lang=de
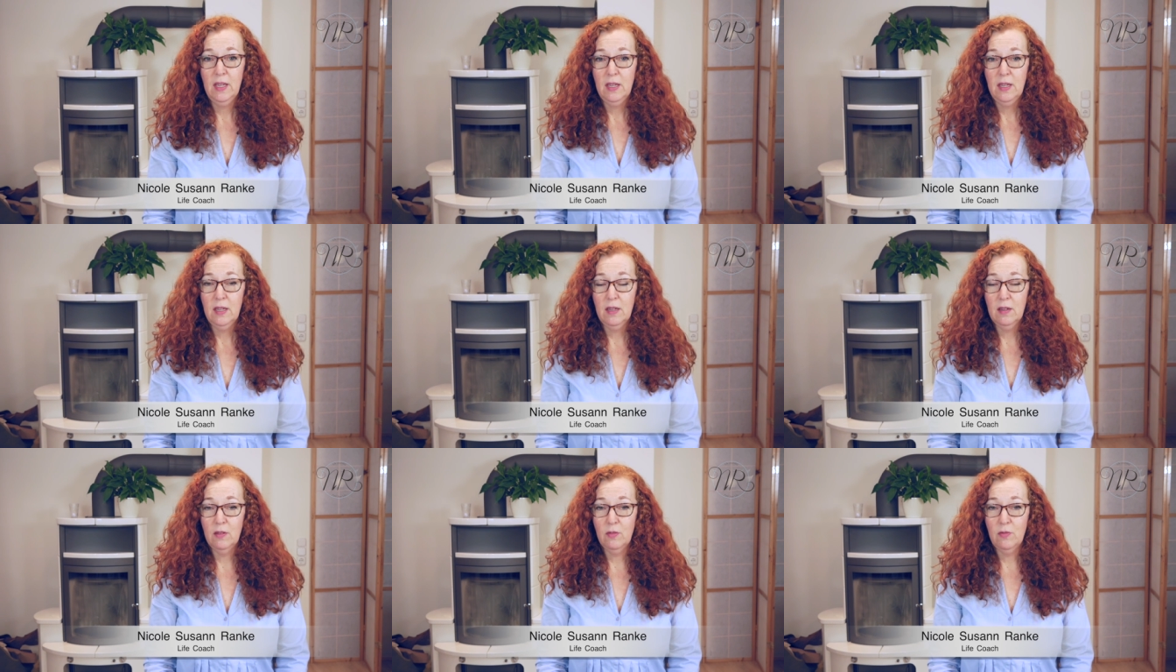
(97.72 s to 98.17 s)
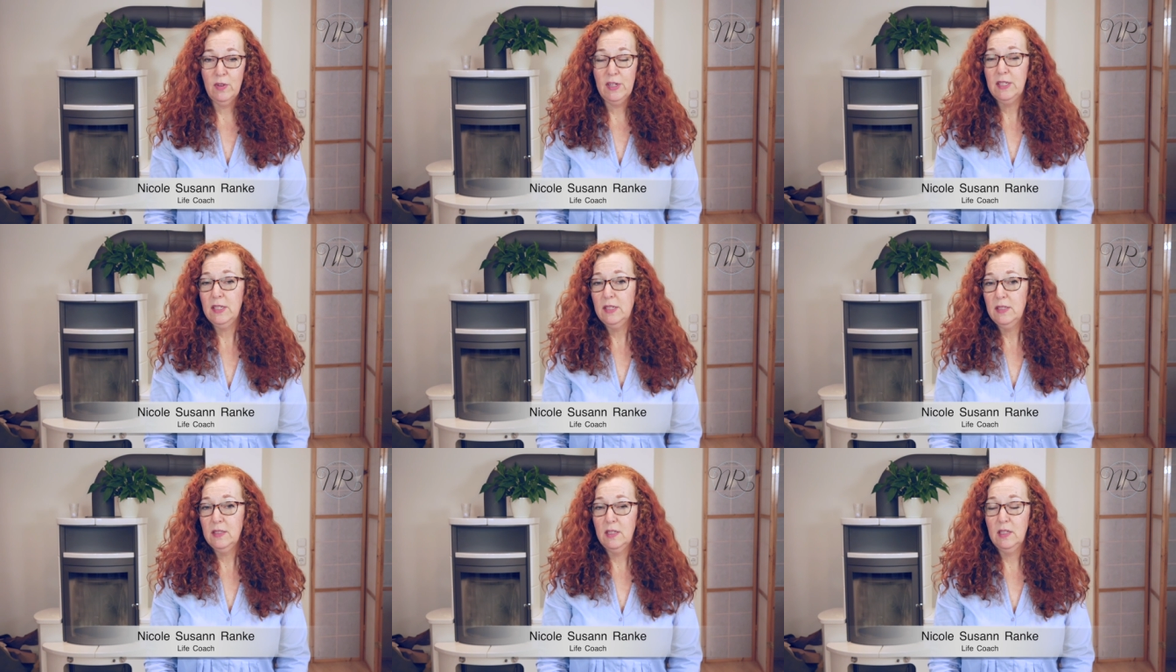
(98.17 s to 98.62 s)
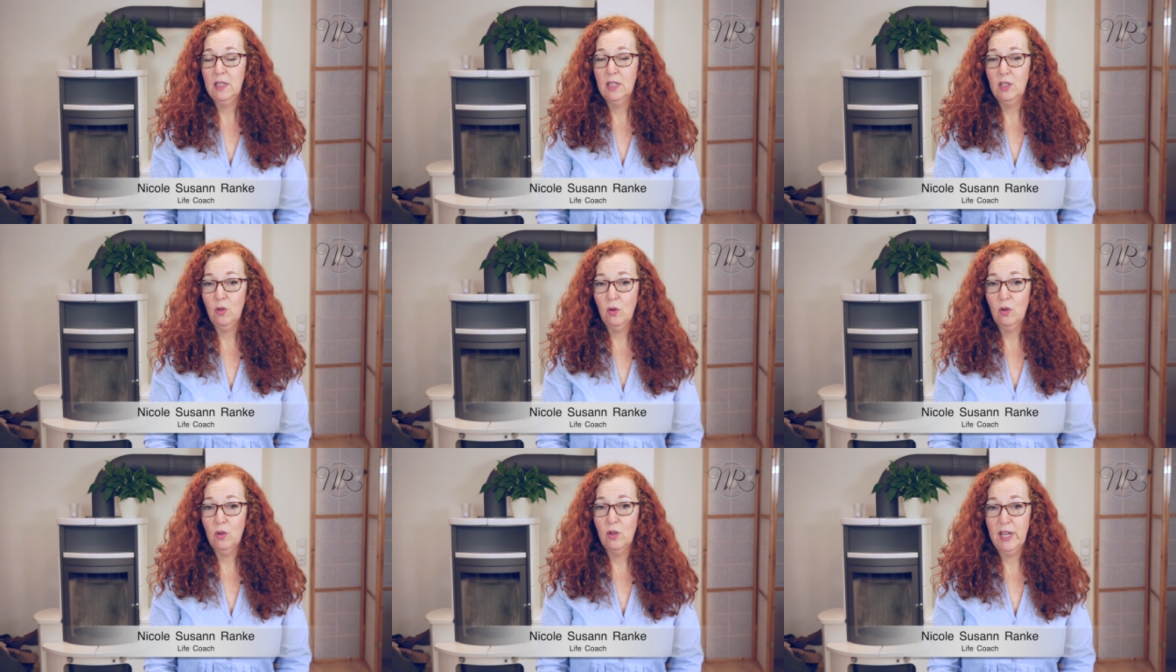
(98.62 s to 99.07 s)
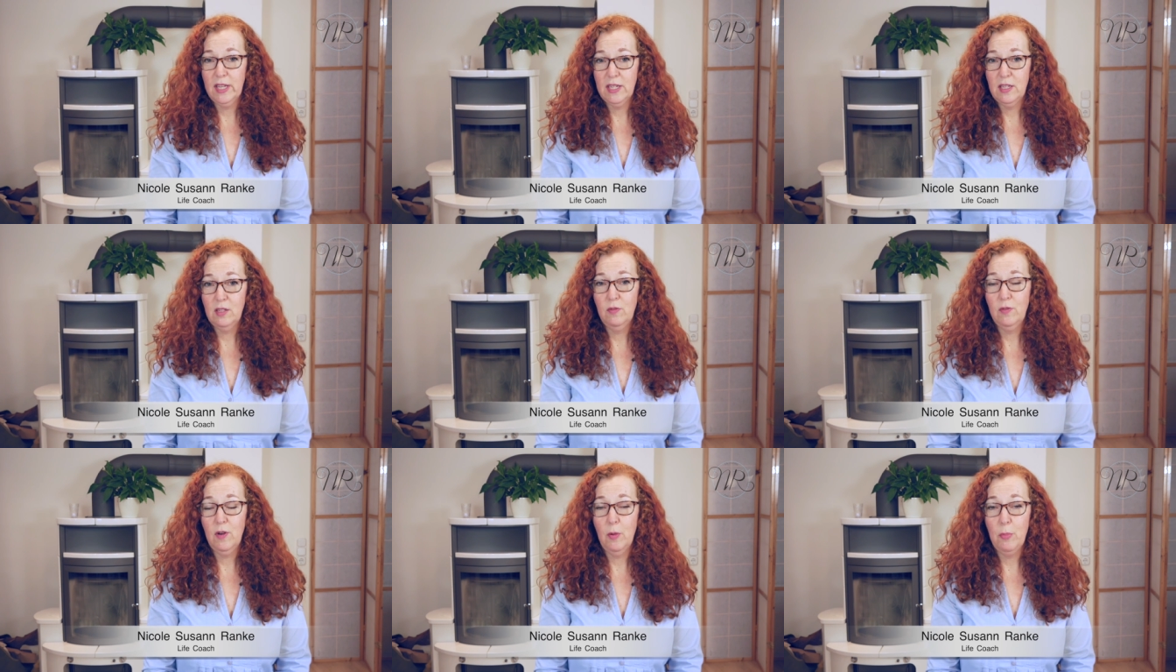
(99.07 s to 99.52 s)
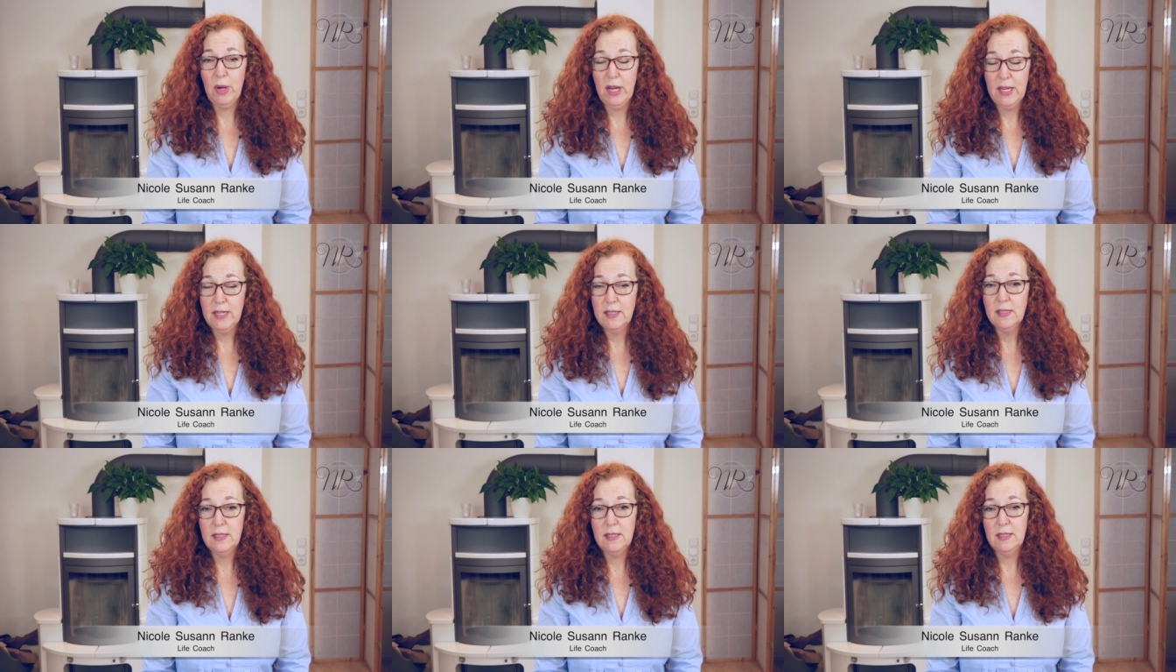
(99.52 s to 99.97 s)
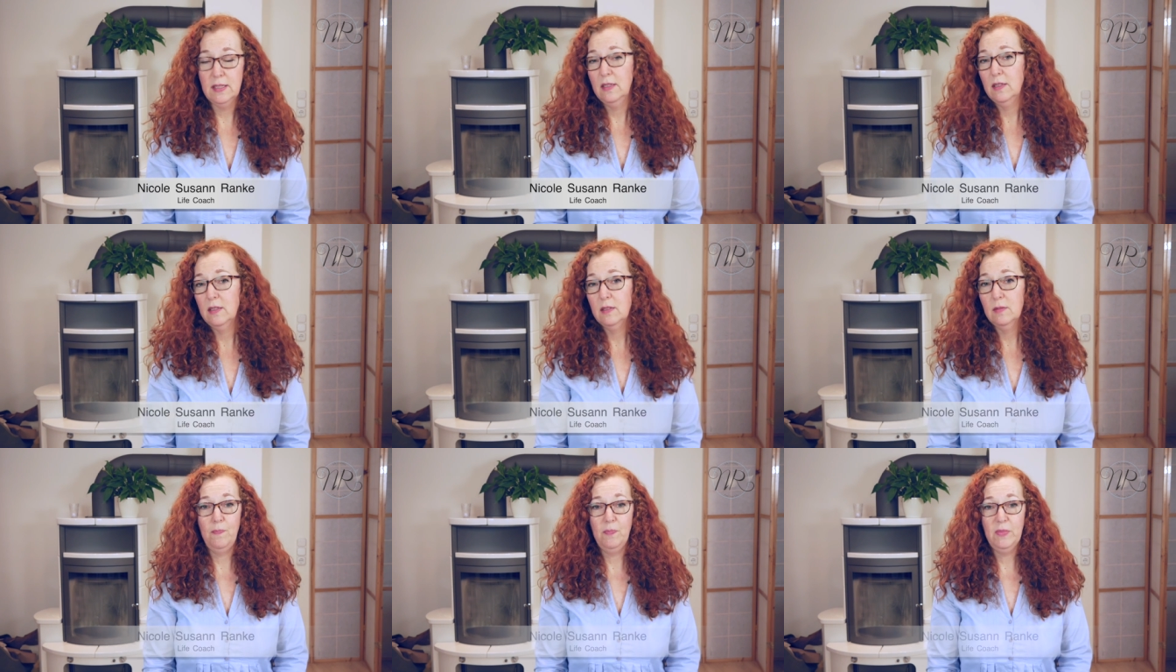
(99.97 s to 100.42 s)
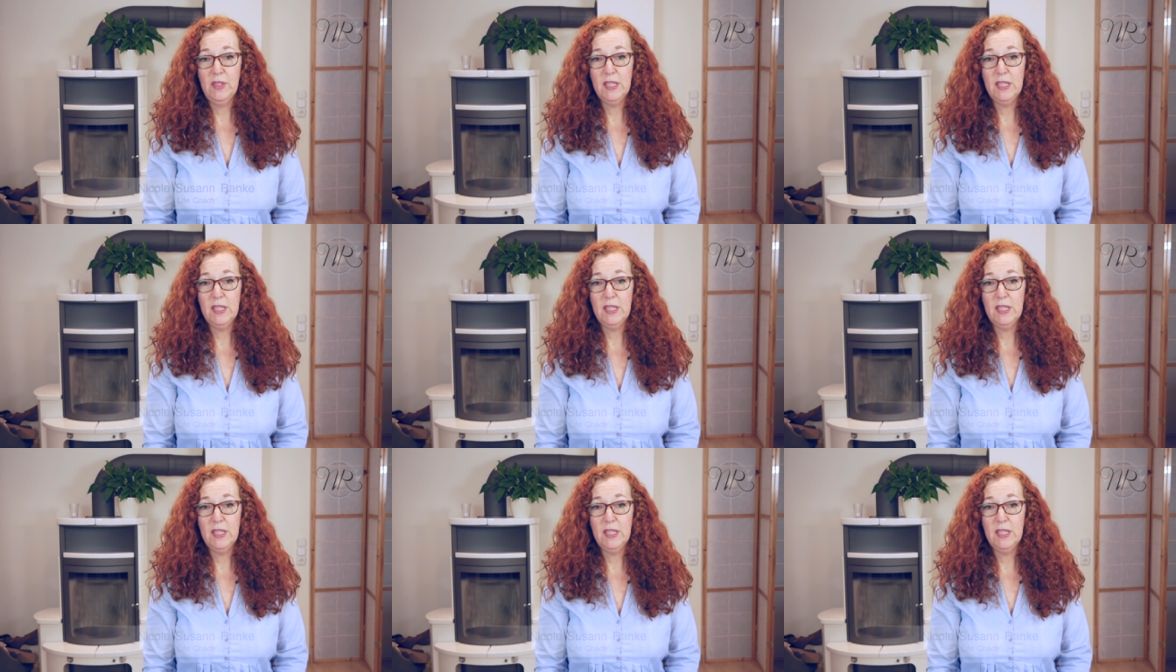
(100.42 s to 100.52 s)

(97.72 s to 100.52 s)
äh, weil diese ja doch recht verbreitet sind.